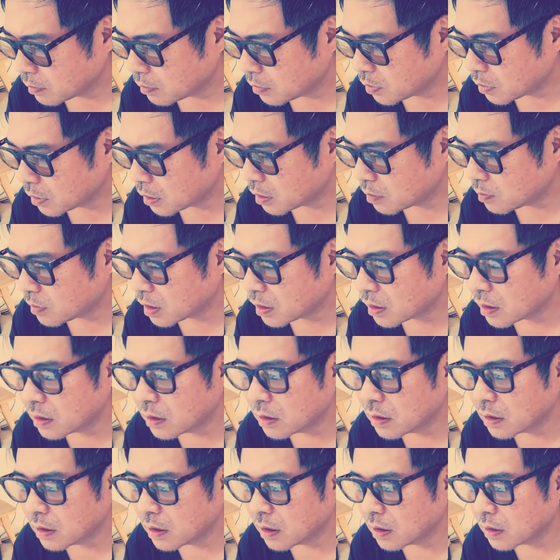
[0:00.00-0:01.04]
三浦春馬
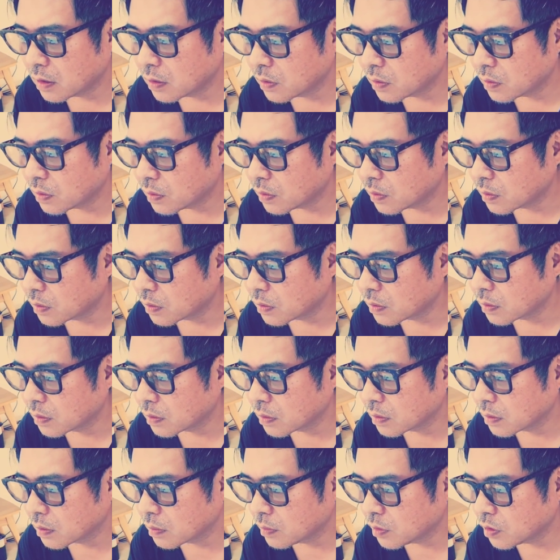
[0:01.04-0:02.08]
関連の、
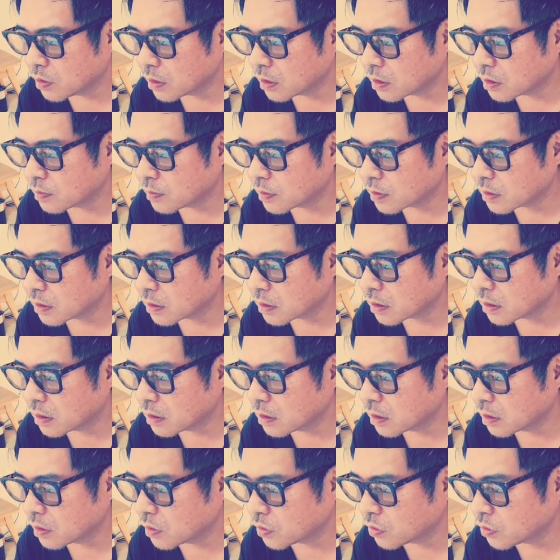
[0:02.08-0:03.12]
三浦春馬さん
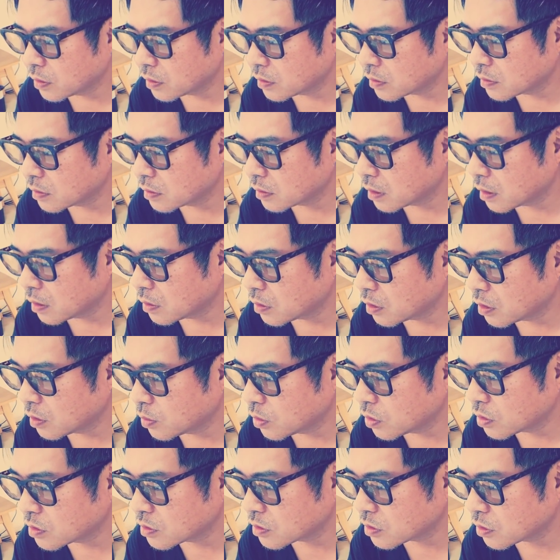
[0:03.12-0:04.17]
関連の増え続ける誹
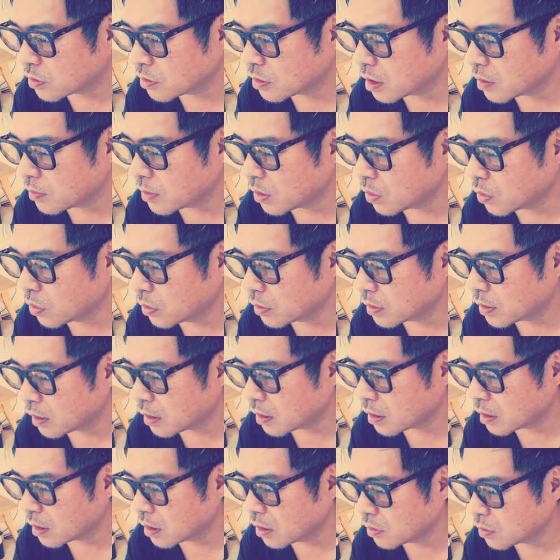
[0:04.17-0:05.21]
謗中傷デマ、法
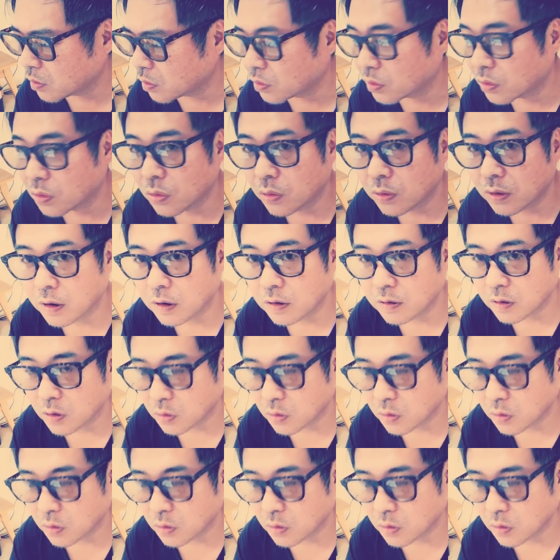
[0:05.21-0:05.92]
的にアウトの境界